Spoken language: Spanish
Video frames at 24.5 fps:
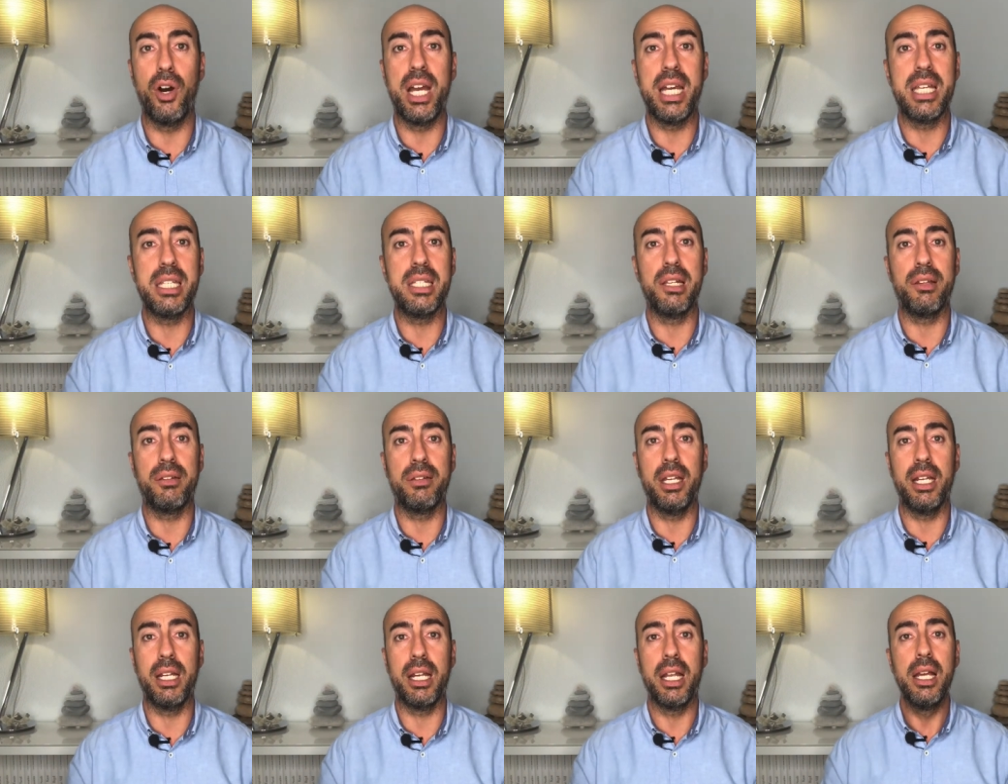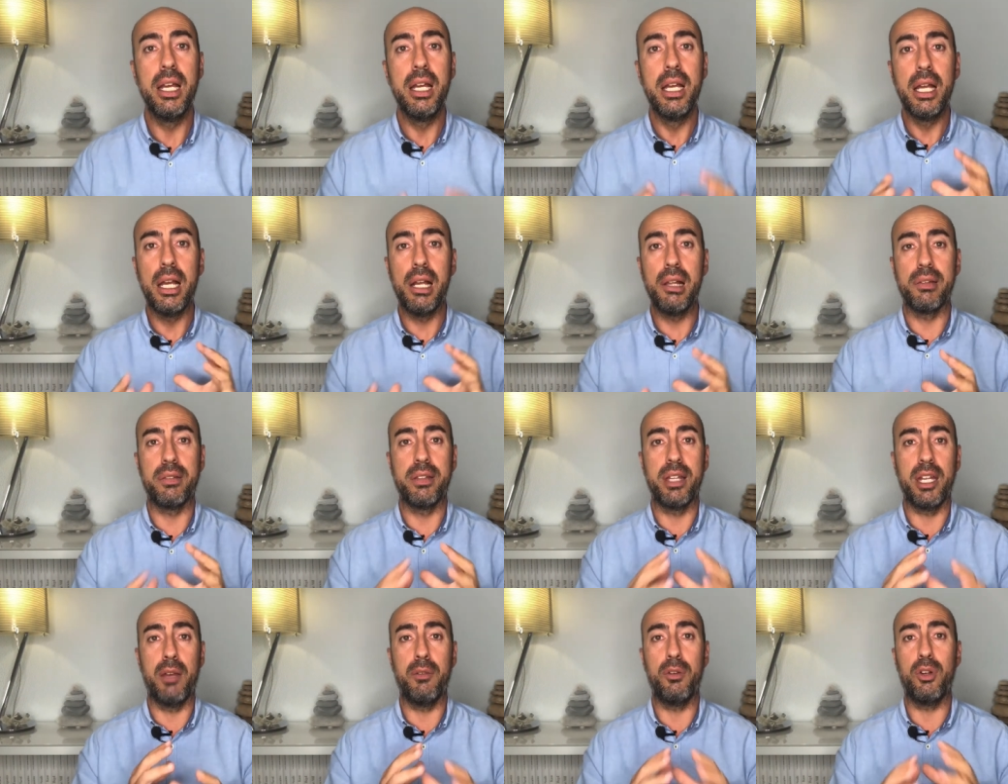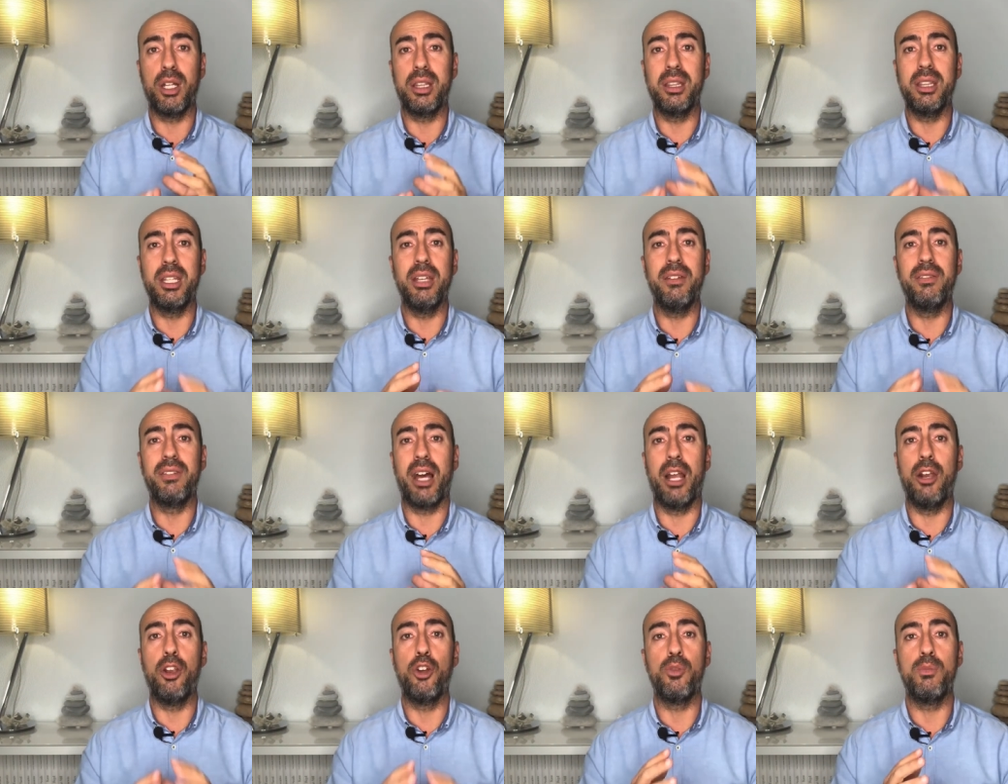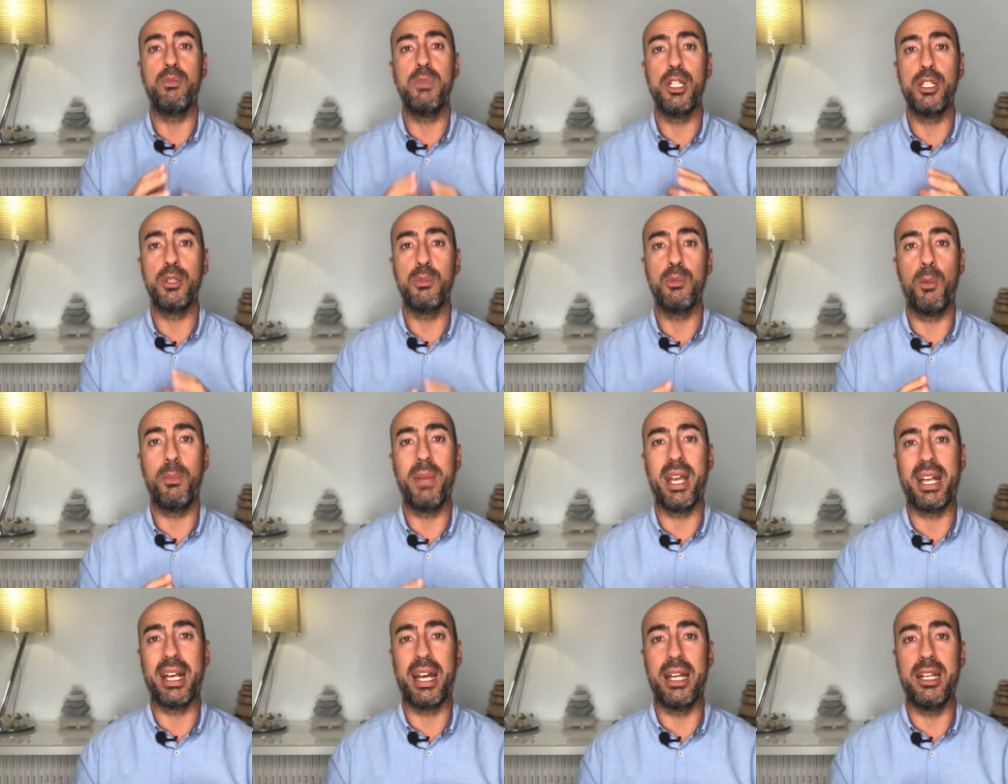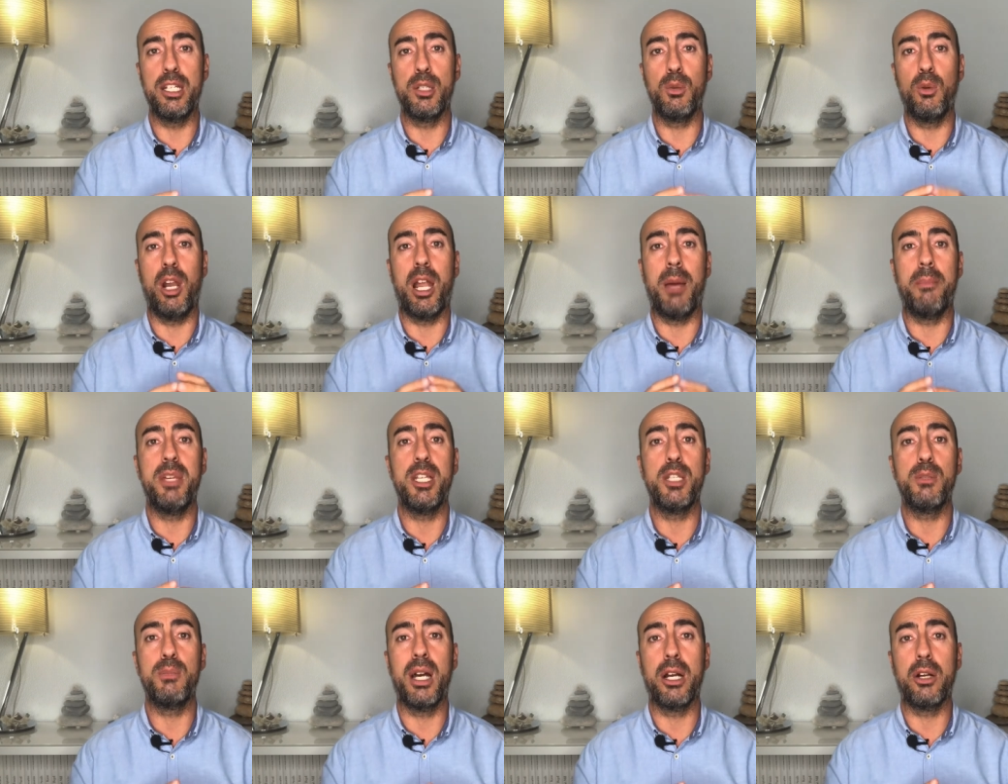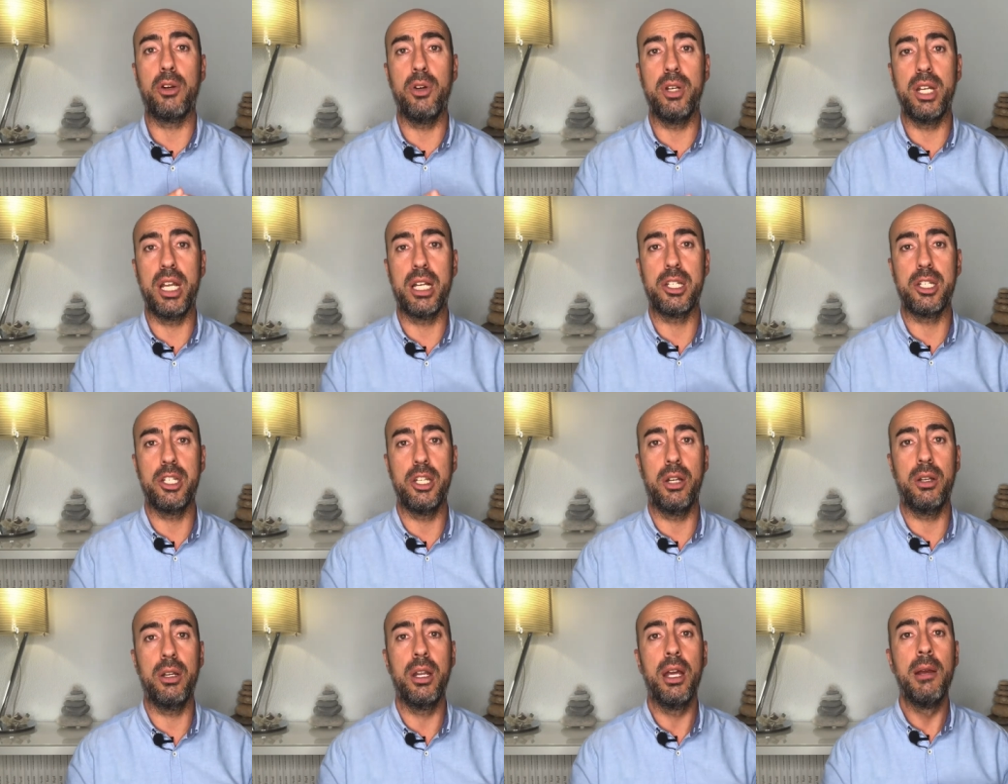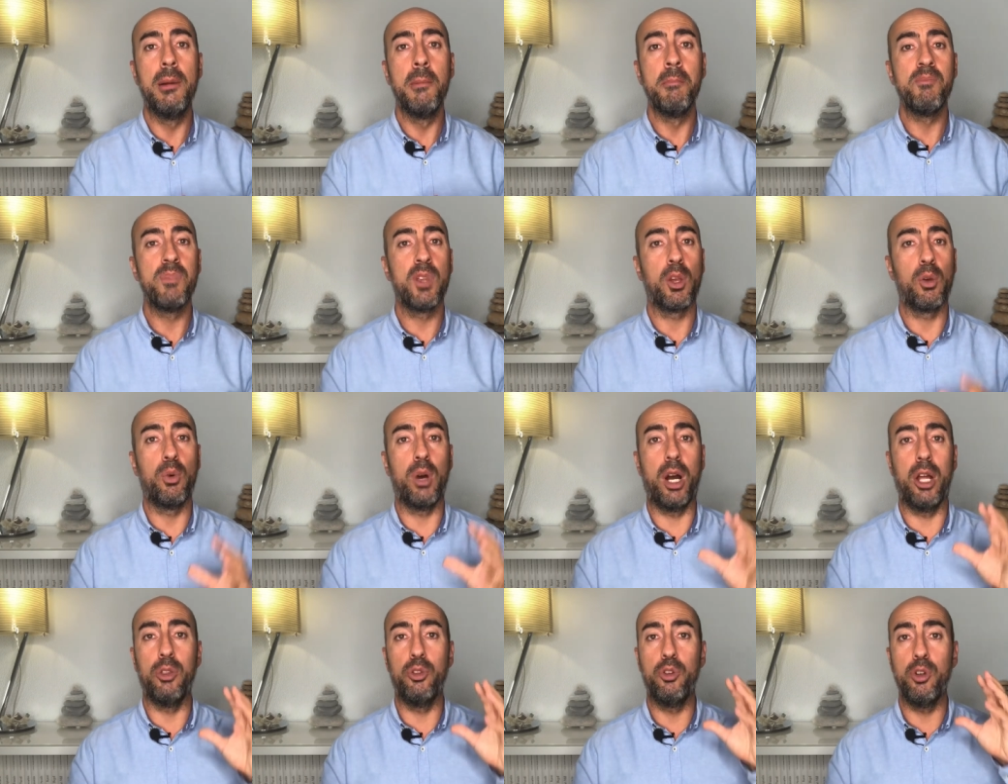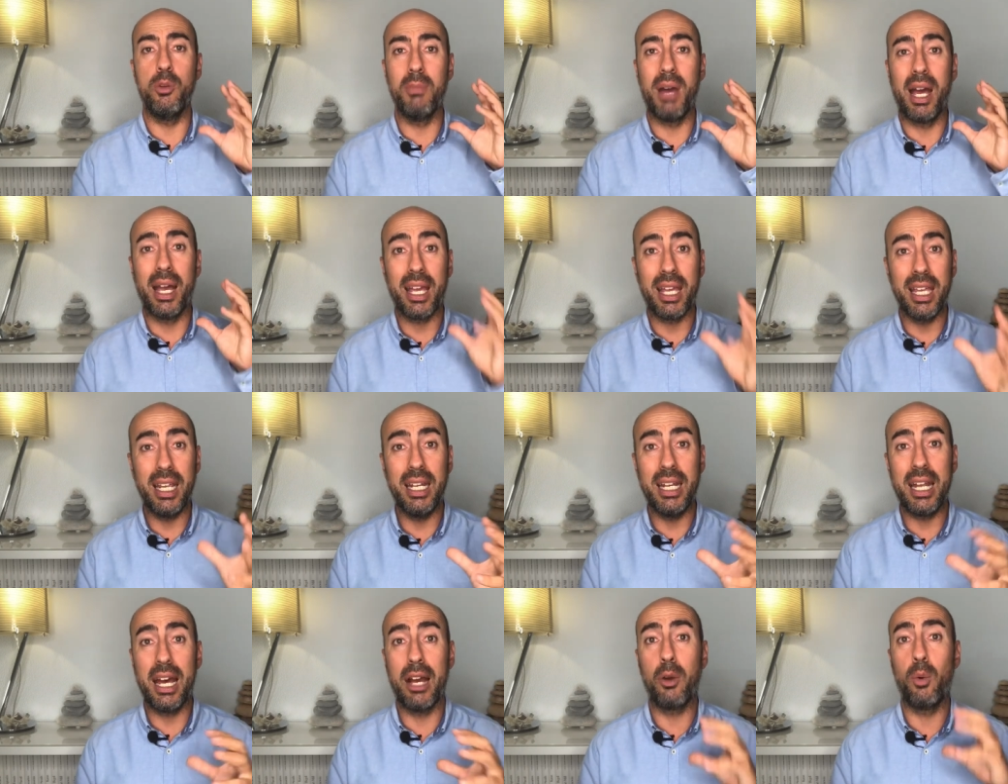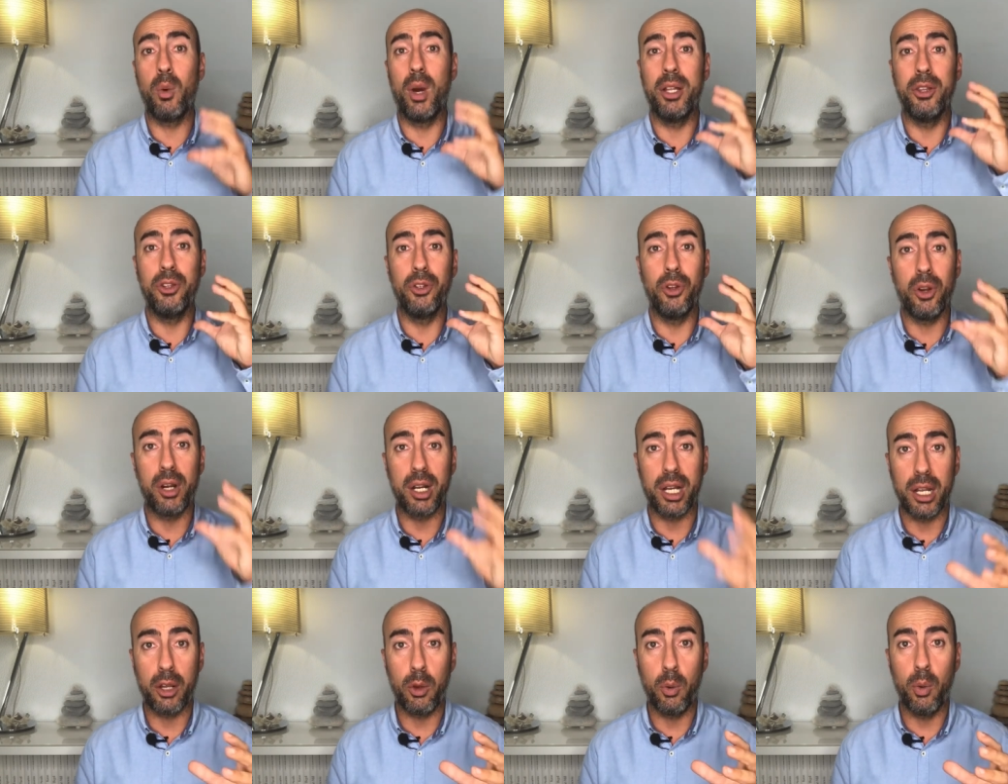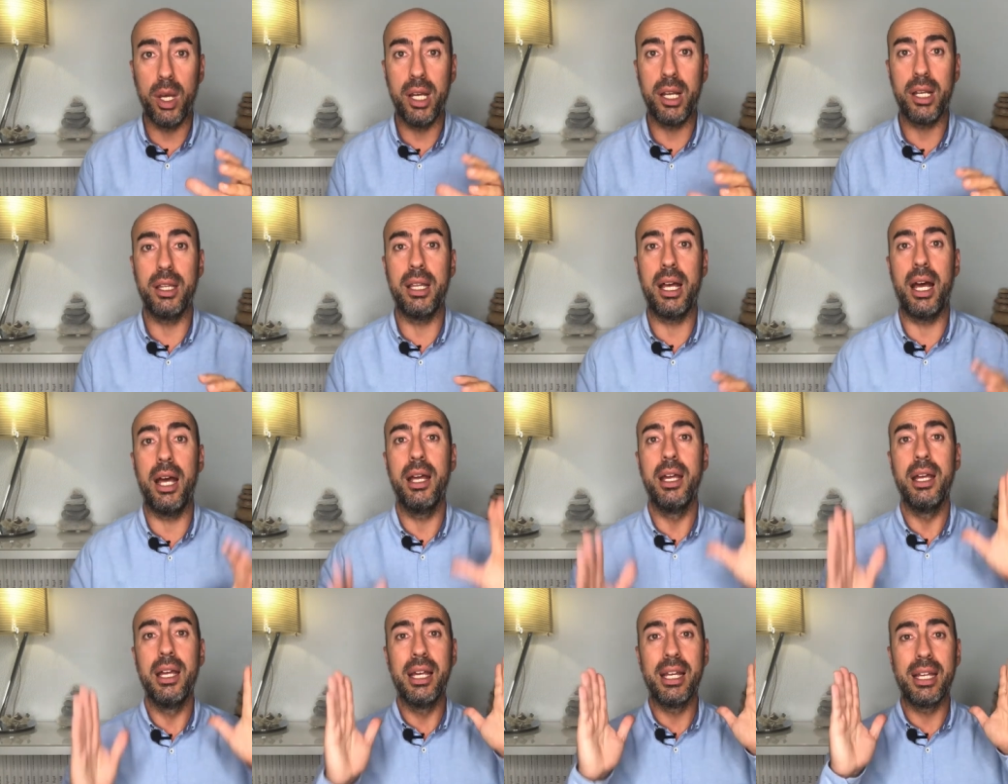Es decir, el cerebro activa los mismos mecanismos, la misma conexión cuando imagina, cuando recuerda,